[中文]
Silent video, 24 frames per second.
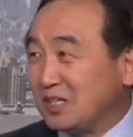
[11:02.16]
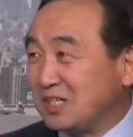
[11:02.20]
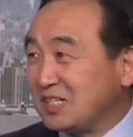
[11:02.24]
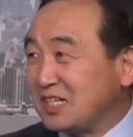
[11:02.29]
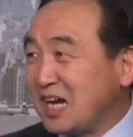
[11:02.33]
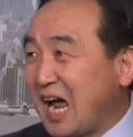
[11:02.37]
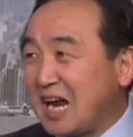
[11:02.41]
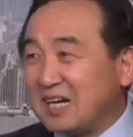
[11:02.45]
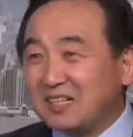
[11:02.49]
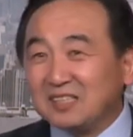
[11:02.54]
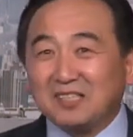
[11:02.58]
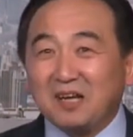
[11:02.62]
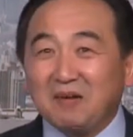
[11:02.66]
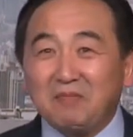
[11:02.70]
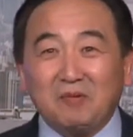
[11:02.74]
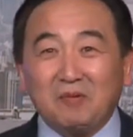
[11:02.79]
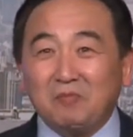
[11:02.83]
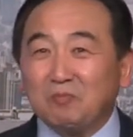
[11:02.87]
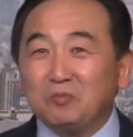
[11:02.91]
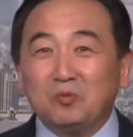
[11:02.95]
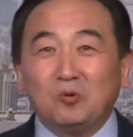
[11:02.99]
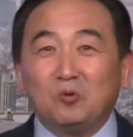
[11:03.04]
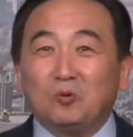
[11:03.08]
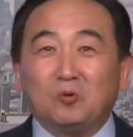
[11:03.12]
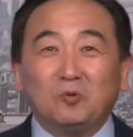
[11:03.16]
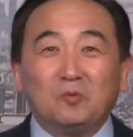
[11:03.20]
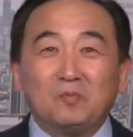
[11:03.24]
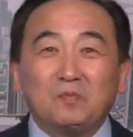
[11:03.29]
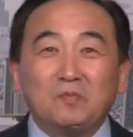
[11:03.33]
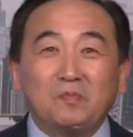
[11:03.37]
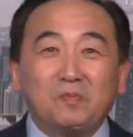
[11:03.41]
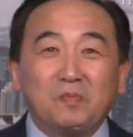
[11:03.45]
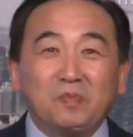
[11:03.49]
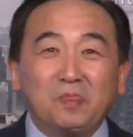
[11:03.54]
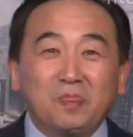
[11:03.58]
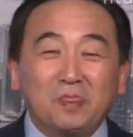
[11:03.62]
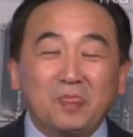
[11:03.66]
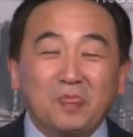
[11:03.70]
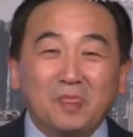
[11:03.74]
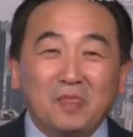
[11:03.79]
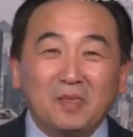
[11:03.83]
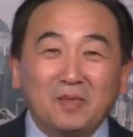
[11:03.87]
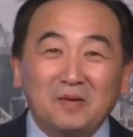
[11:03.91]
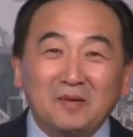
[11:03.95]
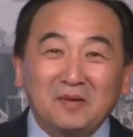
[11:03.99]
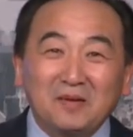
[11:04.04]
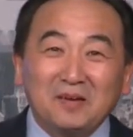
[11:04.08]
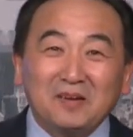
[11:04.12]
杀了他们”，不，
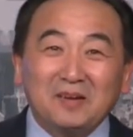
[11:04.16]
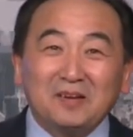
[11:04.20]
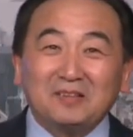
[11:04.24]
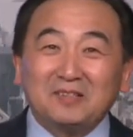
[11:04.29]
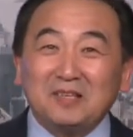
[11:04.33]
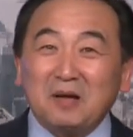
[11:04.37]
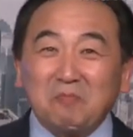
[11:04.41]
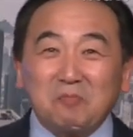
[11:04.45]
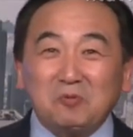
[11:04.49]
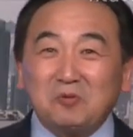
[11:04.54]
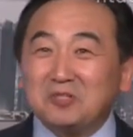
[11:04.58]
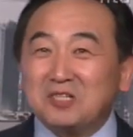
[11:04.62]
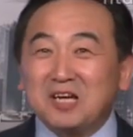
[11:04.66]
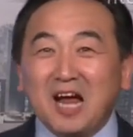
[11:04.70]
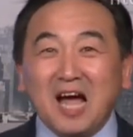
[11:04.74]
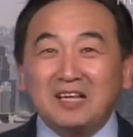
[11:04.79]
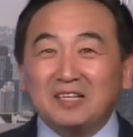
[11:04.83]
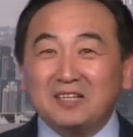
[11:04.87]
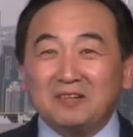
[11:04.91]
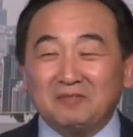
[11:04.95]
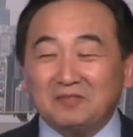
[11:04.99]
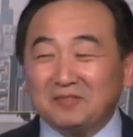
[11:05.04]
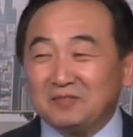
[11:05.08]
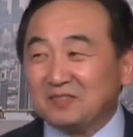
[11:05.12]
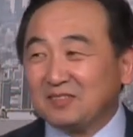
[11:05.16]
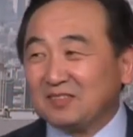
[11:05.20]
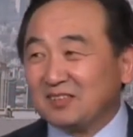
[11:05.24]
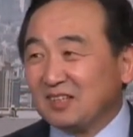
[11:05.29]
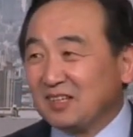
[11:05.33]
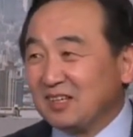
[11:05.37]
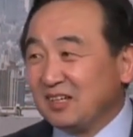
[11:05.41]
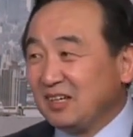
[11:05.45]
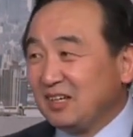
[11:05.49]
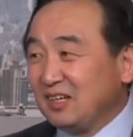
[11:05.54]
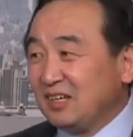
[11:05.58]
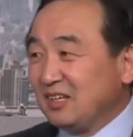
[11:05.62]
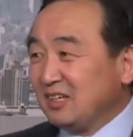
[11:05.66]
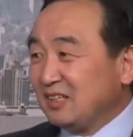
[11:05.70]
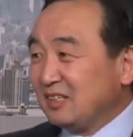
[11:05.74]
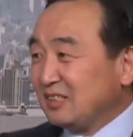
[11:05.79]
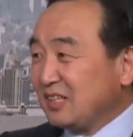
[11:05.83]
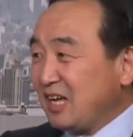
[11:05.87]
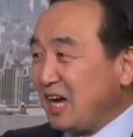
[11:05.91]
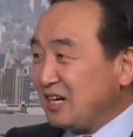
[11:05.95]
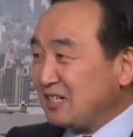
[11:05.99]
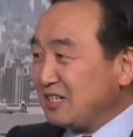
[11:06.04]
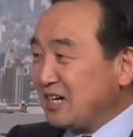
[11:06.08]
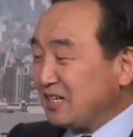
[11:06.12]
他不杀他们，
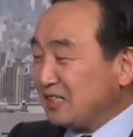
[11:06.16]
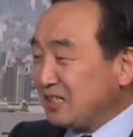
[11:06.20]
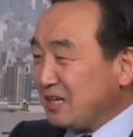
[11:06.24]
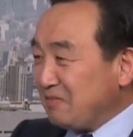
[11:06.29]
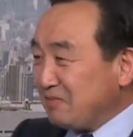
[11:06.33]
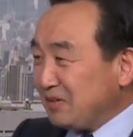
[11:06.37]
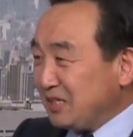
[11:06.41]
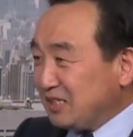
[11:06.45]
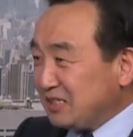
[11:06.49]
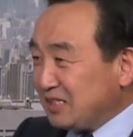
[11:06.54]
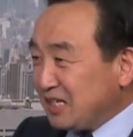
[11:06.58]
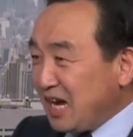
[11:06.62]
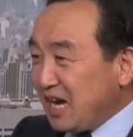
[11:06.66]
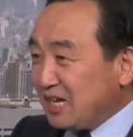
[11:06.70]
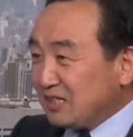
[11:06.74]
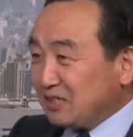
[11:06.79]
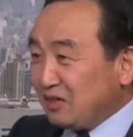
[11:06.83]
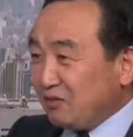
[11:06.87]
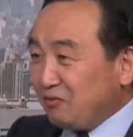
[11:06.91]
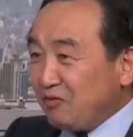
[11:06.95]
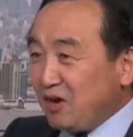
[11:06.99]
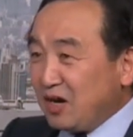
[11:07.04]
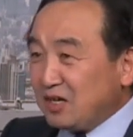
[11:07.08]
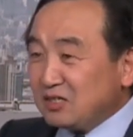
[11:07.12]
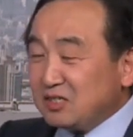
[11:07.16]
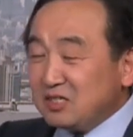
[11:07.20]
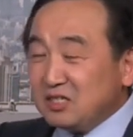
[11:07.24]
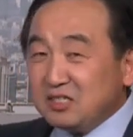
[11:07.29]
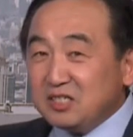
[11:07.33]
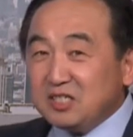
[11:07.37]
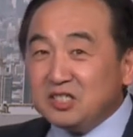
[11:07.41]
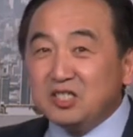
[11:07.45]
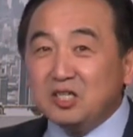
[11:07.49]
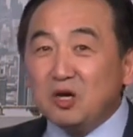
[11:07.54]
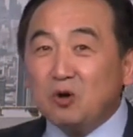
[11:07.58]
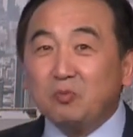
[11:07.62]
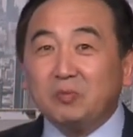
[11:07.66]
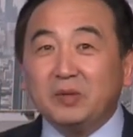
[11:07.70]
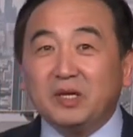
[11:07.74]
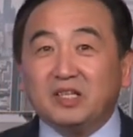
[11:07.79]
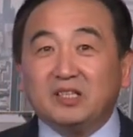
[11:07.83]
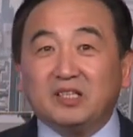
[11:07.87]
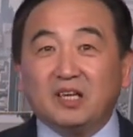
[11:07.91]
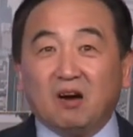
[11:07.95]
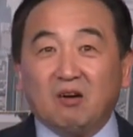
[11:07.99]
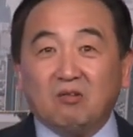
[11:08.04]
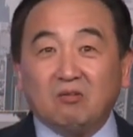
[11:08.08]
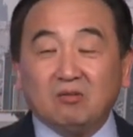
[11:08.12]
他让他们以这样的方式消灭
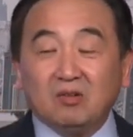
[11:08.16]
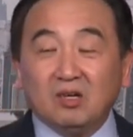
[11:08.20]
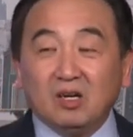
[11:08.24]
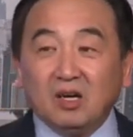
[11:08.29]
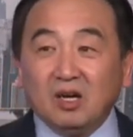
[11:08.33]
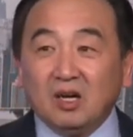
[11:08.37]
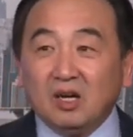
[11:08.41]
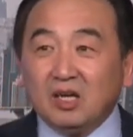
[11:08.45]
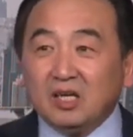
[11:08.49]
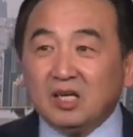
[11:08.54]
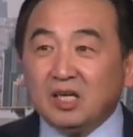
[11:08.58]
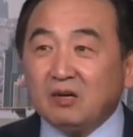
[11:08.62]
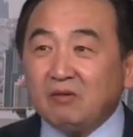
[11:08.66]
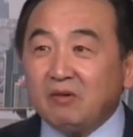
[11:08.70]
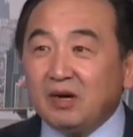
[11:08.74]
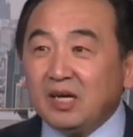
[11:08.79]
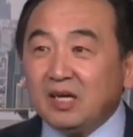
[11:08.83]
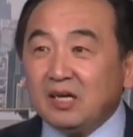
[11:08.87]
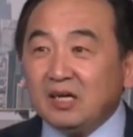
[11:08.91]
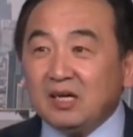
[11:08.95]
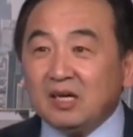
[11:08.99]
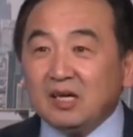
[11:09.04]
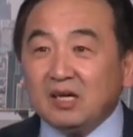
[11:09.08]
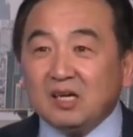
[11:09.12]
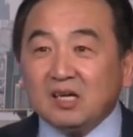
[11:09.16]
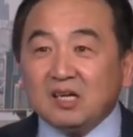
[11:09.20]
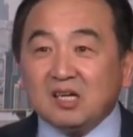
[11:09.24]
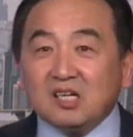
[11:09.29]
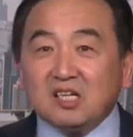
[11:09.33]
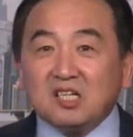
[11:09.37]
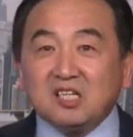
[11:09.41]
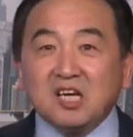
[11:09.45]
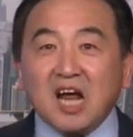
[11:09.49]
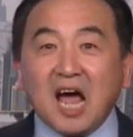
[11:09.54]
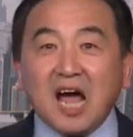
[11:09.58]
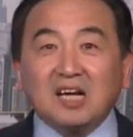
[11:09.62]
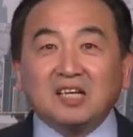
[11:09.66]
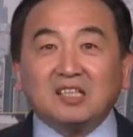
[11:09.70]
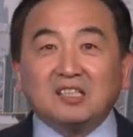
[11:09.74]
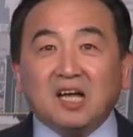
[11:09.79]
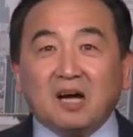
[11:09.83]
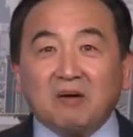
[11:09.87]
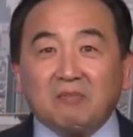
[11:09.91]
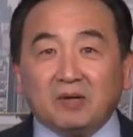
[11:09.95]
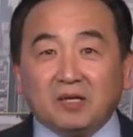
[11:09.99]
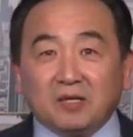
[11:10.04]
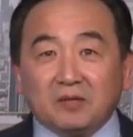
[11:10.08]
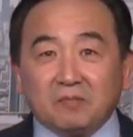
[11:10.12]
掉，因为杀了
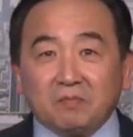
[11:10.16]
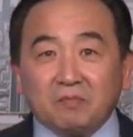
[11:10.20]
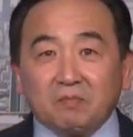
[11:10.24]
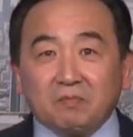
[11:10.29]
他们，